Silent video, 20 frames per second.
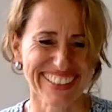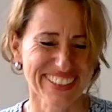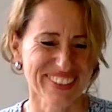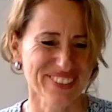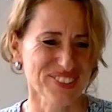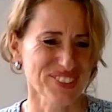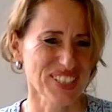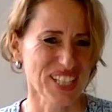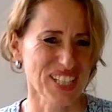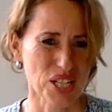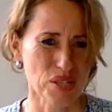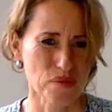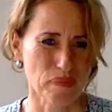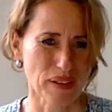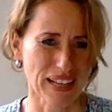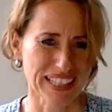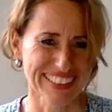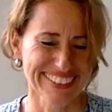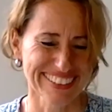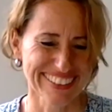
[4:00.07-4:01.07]
klingt total
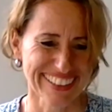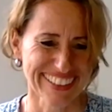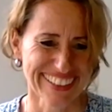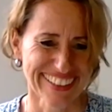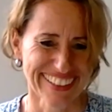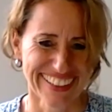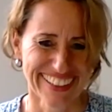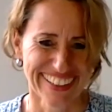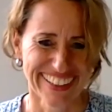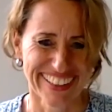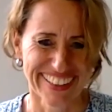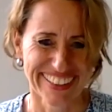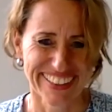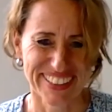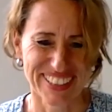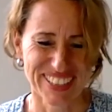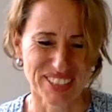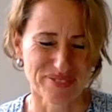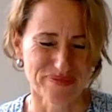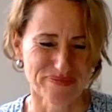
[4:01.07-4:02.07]
spannend.
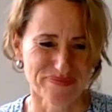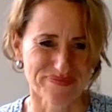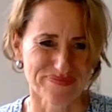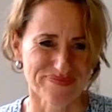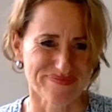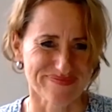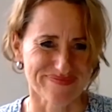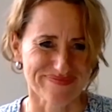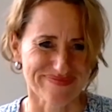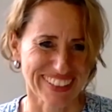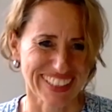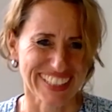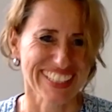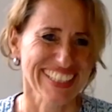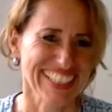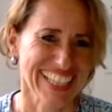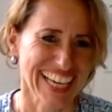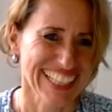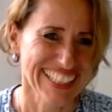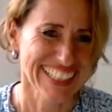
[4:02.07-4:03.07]
Ähm,
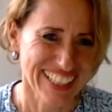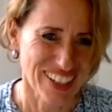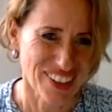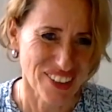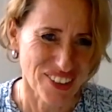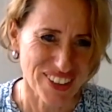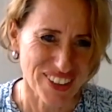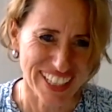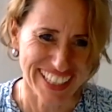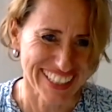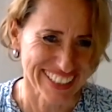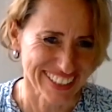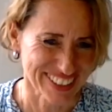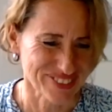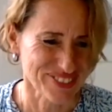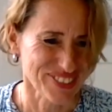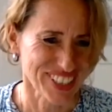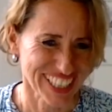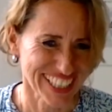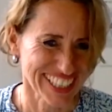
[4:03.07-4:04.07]
ich kenne ihn auch, er
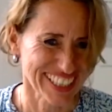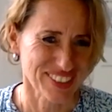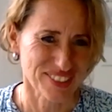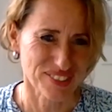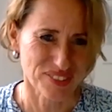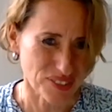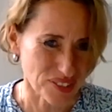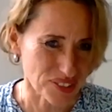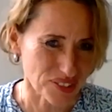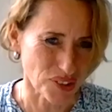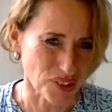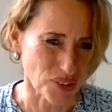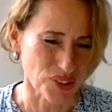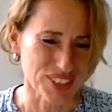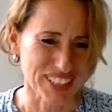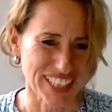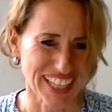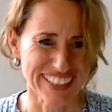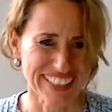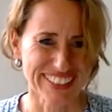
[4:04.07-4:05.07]
ist wirklich
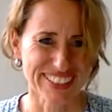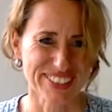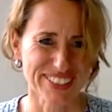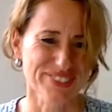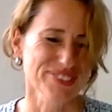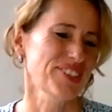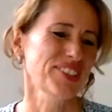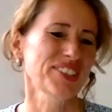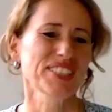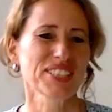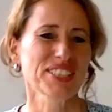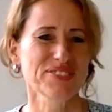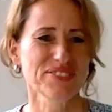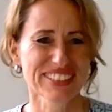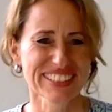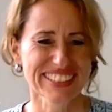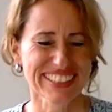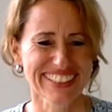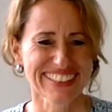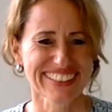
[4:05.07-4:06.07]
großartig geworden. Ich
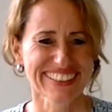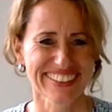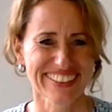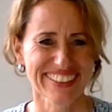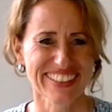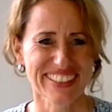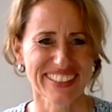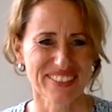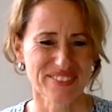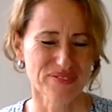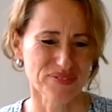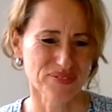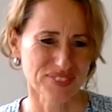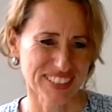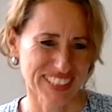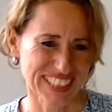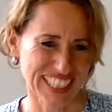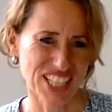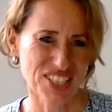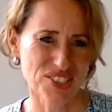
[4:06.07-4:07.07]
finde ihn
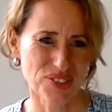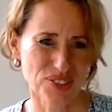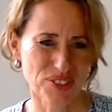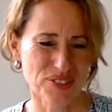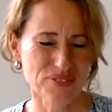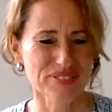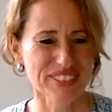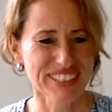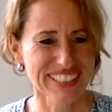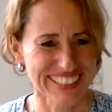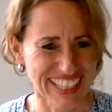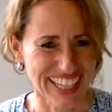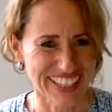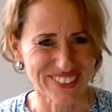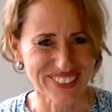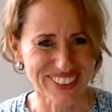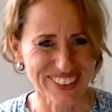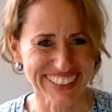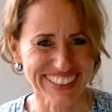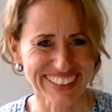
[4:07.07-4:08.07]
sehr schön. Vielen
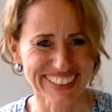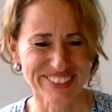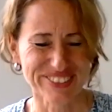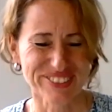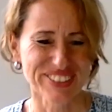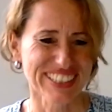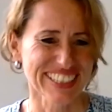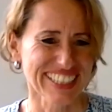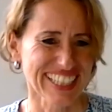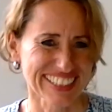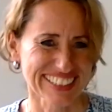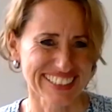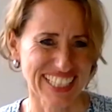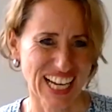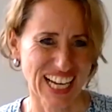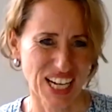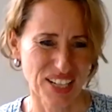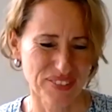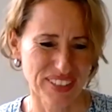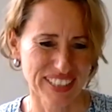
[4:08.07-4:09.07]
Dank, Ulrike, für die
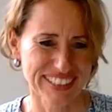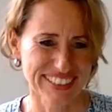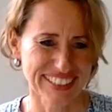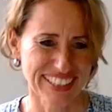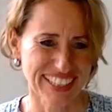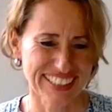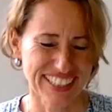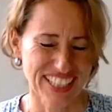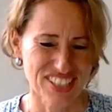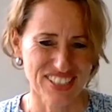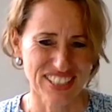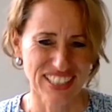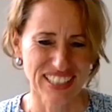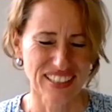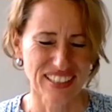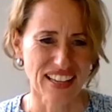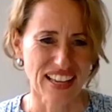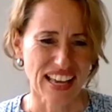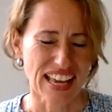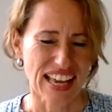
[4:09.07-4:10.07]
ganze Arbeit an der
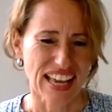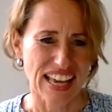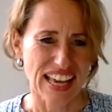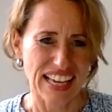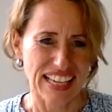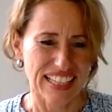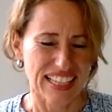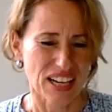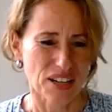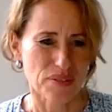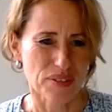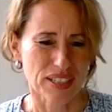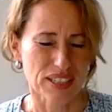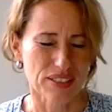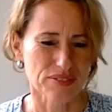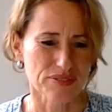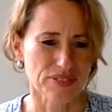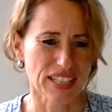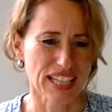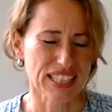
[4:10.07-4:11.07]
Stelle.
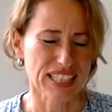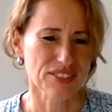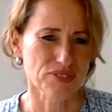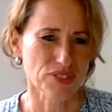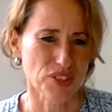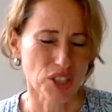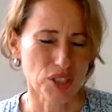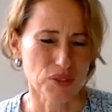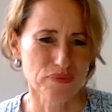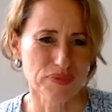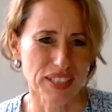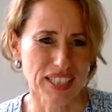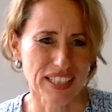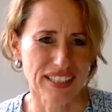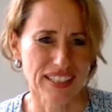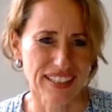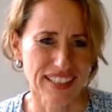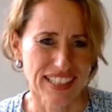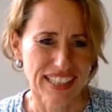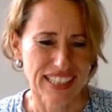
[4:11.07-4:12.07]
Aber vielleicht sollten
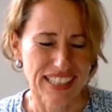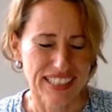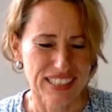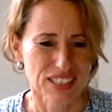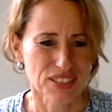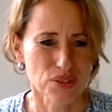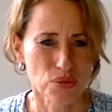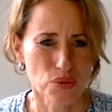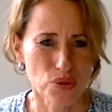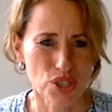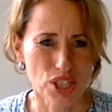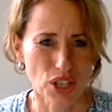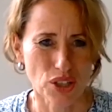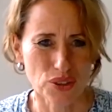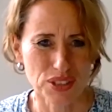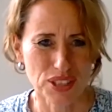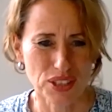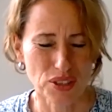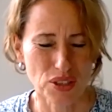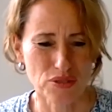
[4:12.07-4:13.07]
wir den
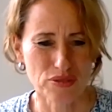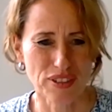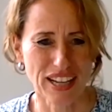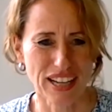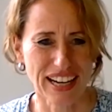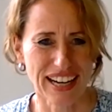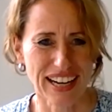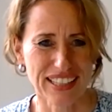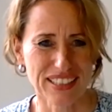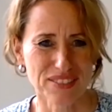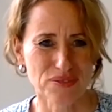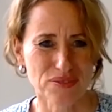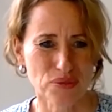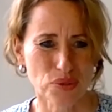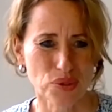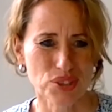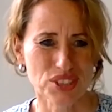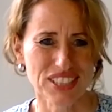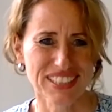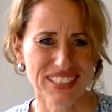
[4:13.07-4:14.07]
Zuschauenden noch verraten,
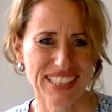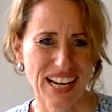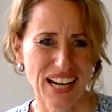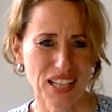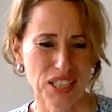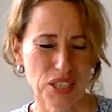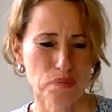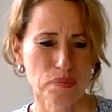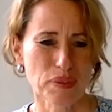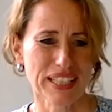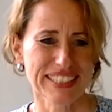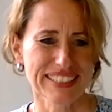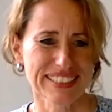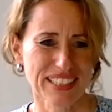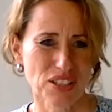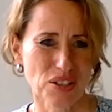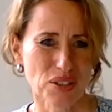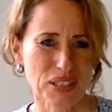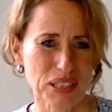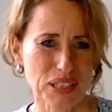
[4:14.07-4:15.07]
wo es den Jahresbericht
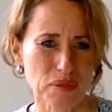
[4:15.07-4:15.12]
denn auch